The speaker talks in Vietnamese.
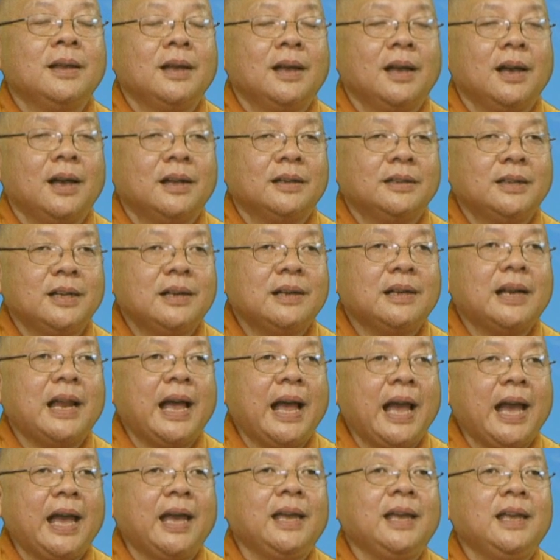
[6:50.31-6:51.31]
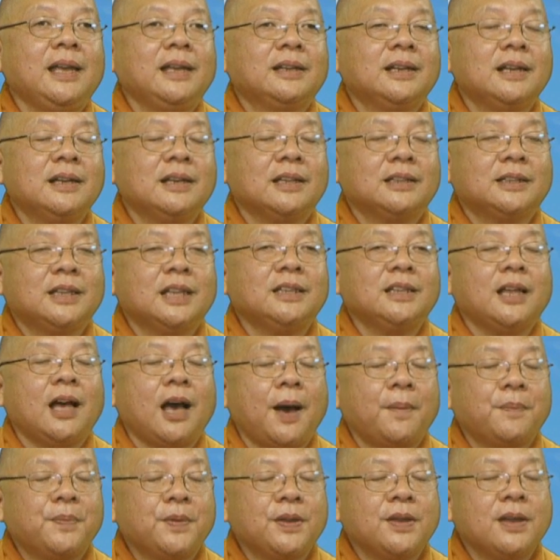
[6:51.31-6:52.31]
à, rất là hay rất là thích
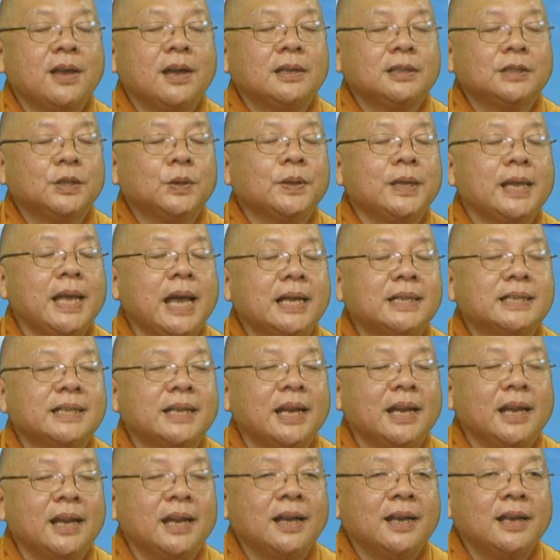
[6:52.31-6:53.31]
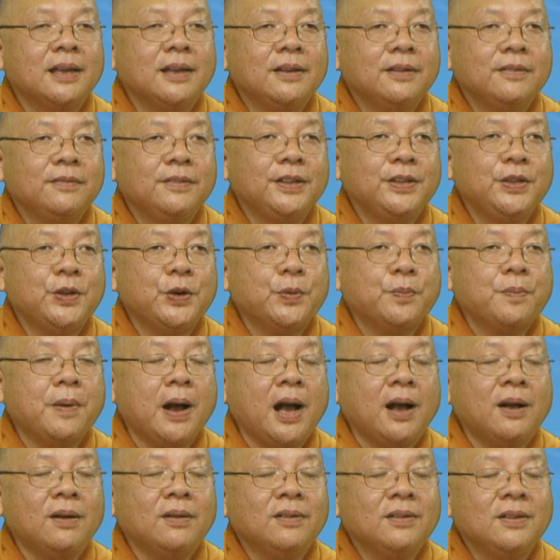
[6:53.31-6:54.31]
hợp cho giới xuất gia trẻ ví dụ
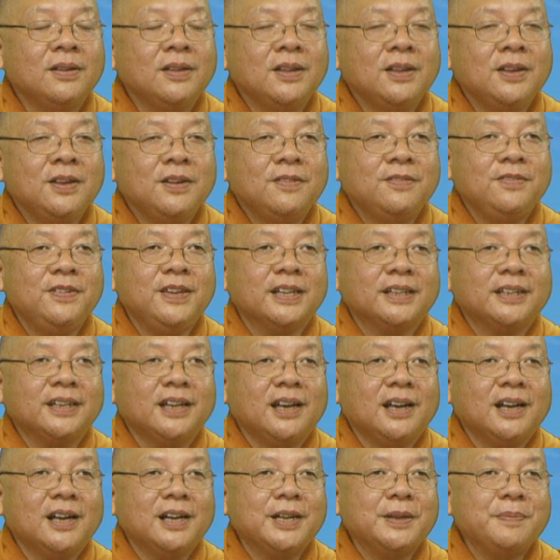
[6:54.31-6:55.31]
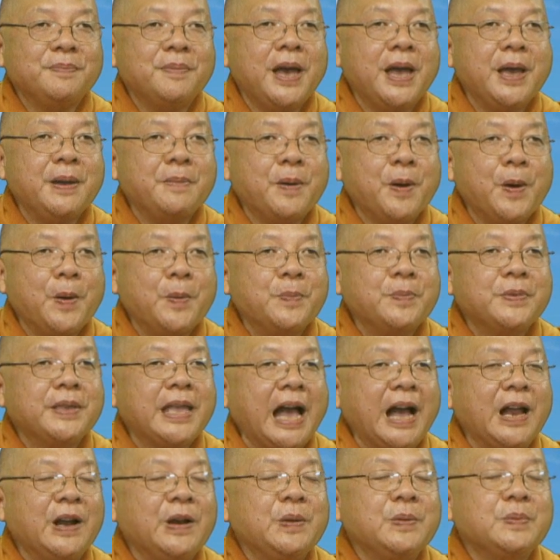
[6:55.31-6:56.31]
bảo việc đời bề bộn
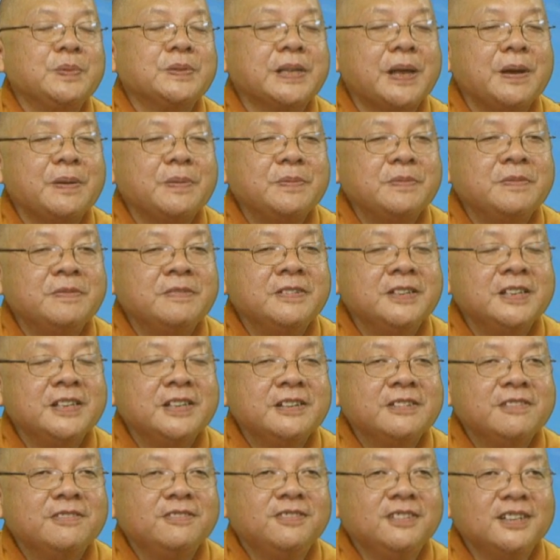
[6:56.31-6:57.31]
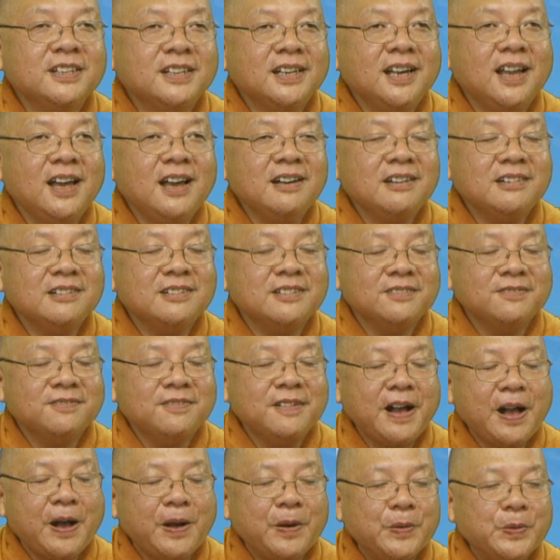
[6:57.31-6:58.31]
chẳng lúc xong phước lớn được
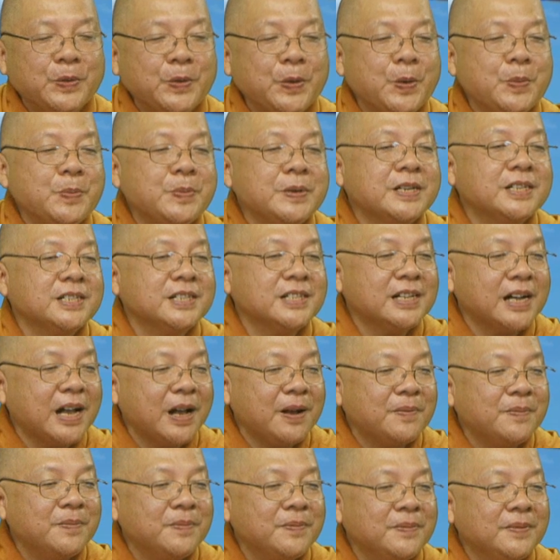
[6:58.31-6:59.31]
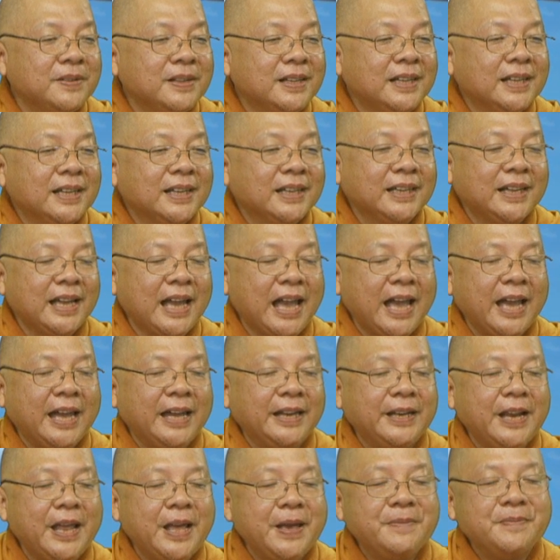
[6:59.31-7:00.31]
vào chốn cửa không
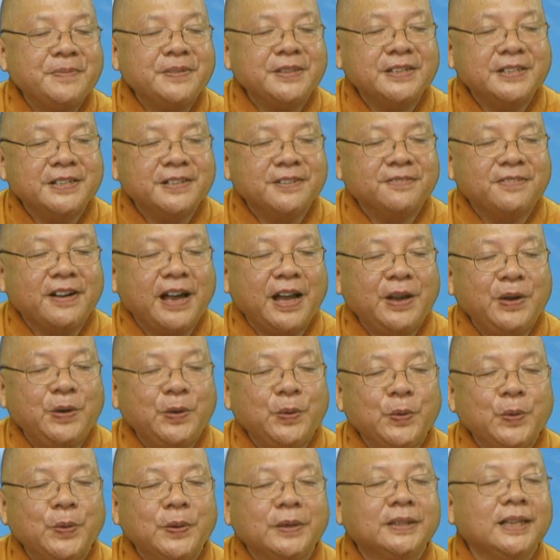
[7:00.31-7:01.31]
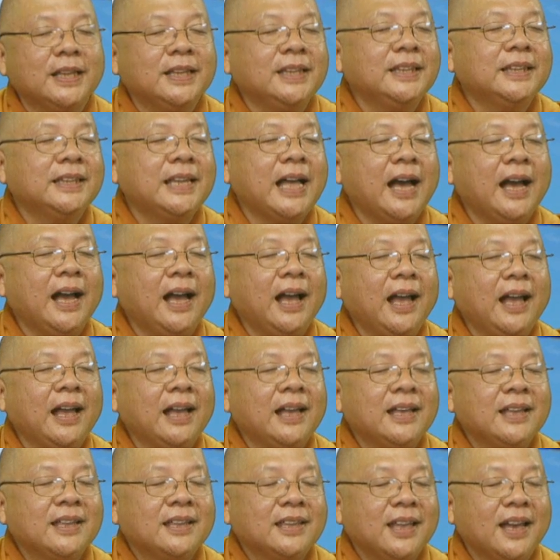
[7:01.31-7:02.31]
ngày đêm thường phải luôn tinh tấn
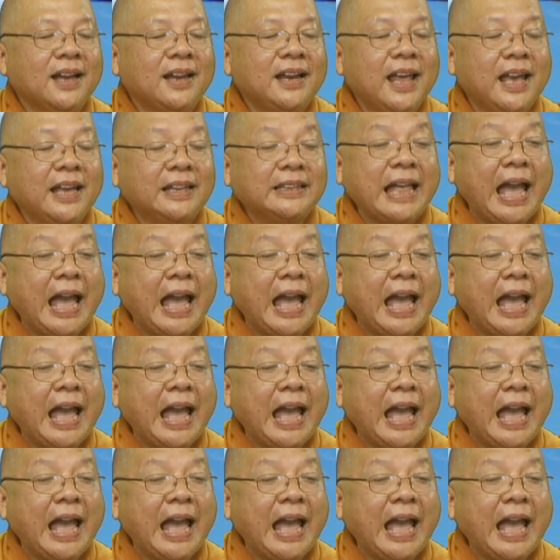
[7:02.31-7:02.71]
chớ để